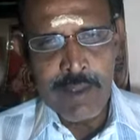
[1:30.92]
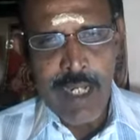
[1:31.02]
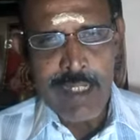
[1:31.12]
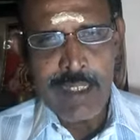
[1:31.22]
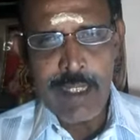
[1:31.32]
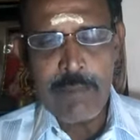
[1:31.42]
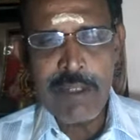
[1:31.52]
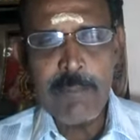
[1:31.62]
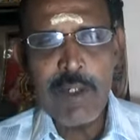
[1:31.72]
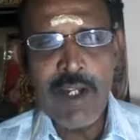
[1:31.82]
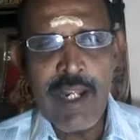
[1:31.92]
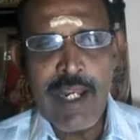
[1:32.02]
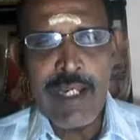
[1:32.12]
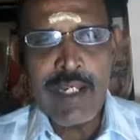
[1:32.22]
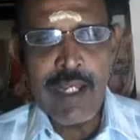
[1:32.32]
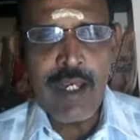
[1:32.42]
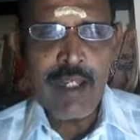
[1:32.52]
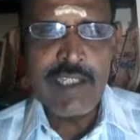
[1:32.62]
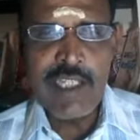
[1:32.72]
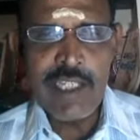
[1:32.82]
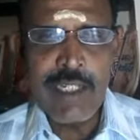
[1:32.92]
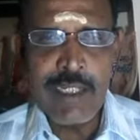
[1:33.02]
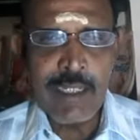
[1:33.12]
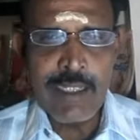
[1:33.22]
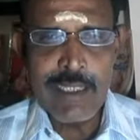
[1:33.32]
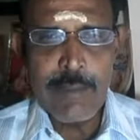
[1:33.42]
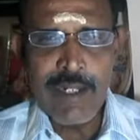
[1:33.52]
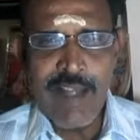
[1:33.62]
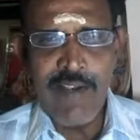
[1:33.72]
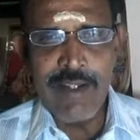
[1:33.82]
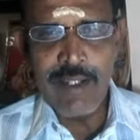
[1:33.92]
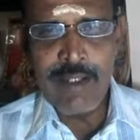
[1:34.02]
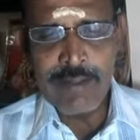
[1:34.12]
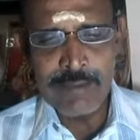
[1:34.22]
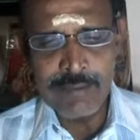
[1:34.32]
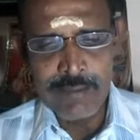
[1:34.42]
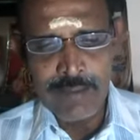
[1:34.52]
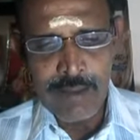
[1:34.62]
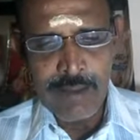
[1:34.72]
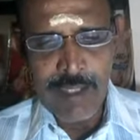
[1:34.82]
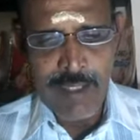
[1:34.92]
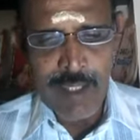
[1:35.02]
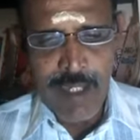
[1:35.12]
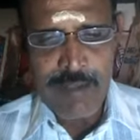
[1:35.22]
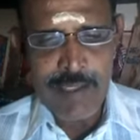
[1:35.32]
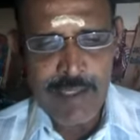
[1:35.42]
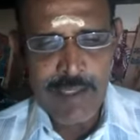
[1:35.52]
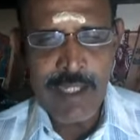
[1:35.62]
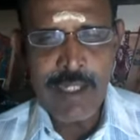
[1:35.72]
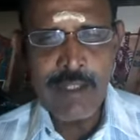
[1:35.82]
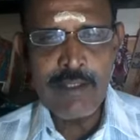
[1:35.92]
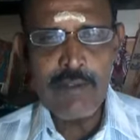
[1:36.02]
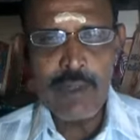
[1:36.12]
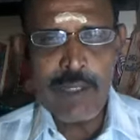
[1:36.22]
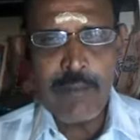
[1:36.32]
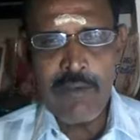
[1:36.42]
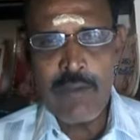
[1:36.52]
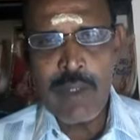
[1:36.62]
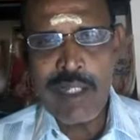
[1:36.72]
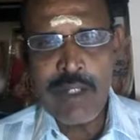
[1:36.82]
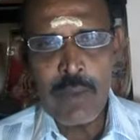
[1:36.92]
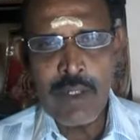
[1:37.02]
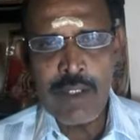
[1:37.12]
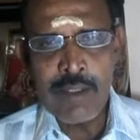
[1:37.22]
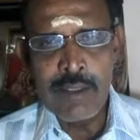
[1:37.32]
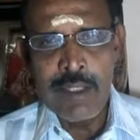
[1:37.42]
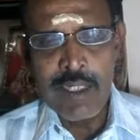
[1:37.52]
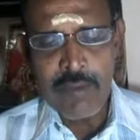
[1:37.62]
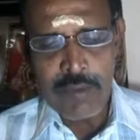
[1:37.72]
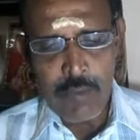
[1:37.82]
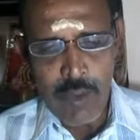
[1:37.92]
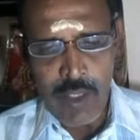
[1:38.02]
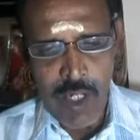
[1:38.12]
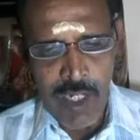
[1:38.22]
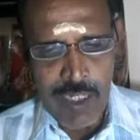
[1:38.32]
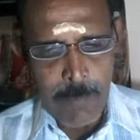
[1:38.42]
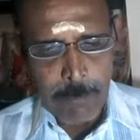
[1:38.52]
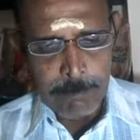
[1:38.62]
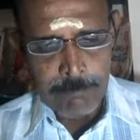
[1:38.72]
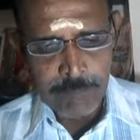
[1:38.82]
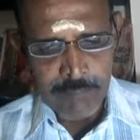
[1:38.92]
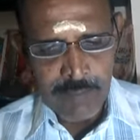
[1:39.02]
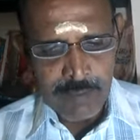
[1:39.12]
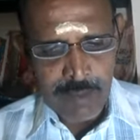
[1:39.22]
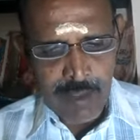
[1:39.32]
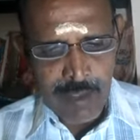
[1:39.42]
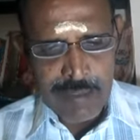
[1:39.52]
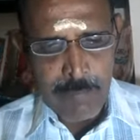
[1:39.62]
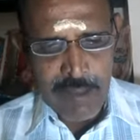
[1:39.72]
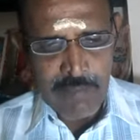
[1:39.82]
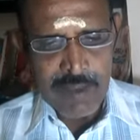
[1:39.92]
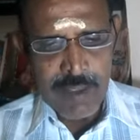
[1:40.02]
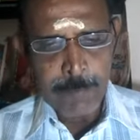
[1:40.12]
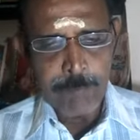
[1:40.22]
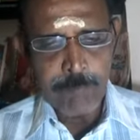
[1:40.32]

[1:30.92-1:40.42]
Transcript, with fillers: ஞாயிற்றுக்கிழமை அன்றைக்கு மட்டும் லைட்டாக கரைஞ்சேற்றிக்குங்க அதிகமாக இல்லை வேண்டாம் லைட்டாக கரைஞ்சேற்றிக்கிட்டிங்கன்னா இந்த சூரிய பகவானுடைய ஒரு இது வந்து உங்களுக்கு கிடைக்கும் அதே மாதிரி வந்து